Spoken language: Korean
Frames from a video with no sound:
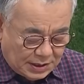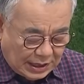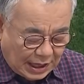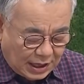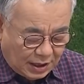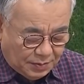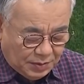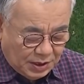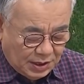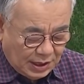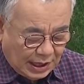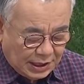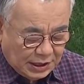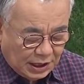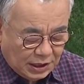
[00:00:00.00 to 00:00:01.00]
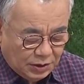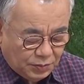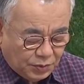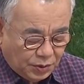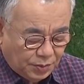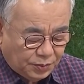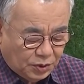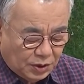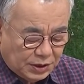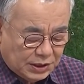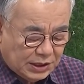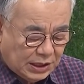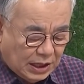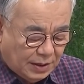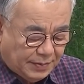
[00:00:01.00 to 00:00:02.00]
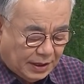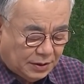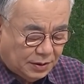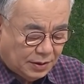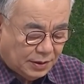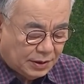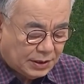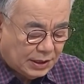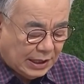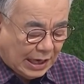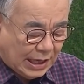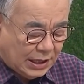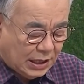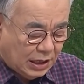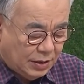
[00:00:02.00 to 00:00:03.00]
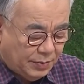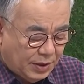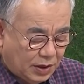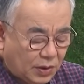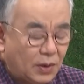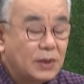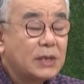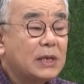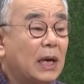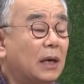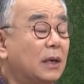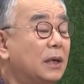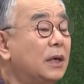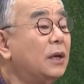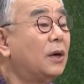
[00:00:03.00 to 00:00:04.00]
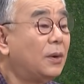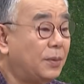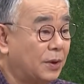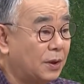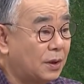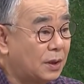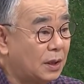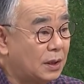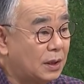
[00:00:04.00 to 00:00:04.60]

사람이 하나님으로부터 징계받는 것은 하나님의 형상을 잃어버렸기